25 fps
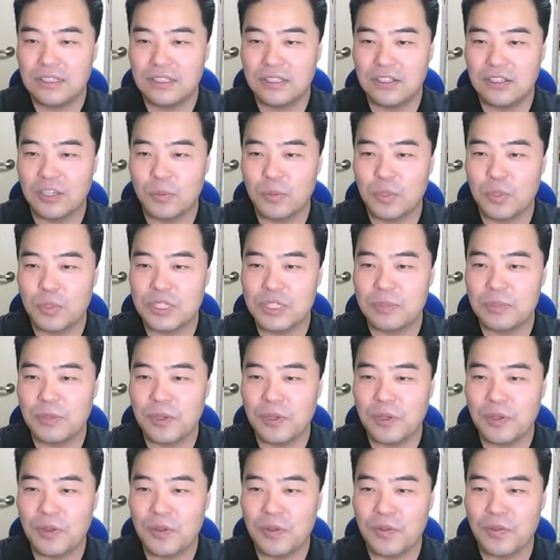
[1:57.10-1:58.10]
여기
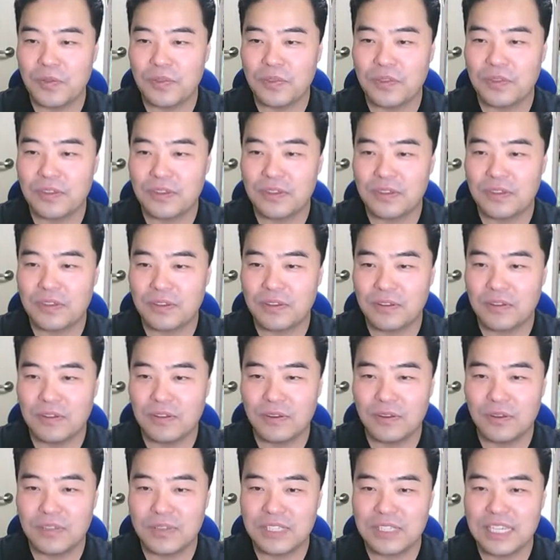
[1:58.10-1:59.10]
보시면,
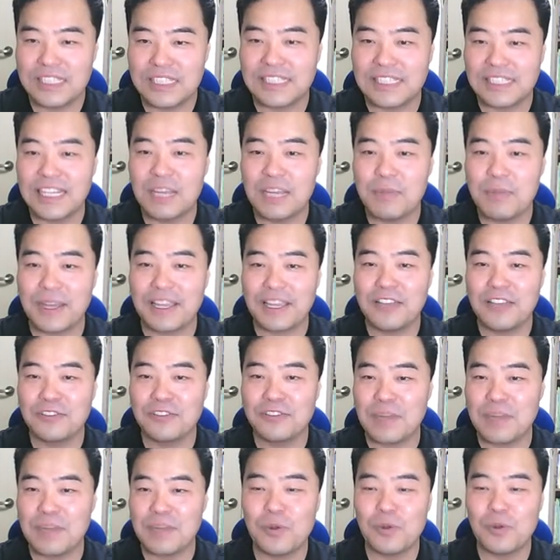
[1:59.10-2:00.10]
어, 차 진행
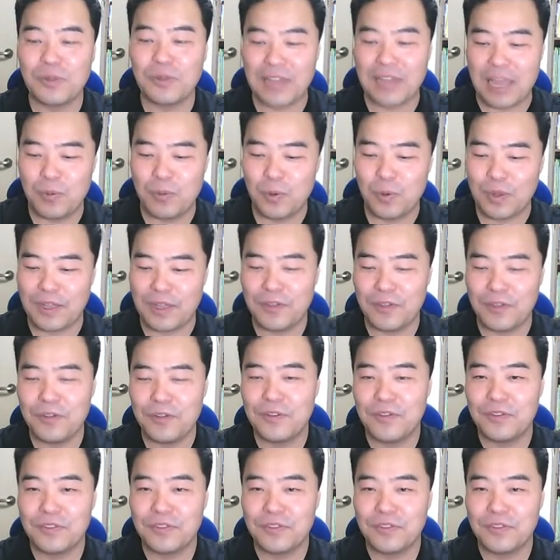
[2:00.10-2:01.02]
방향으로 한번 가볼까요?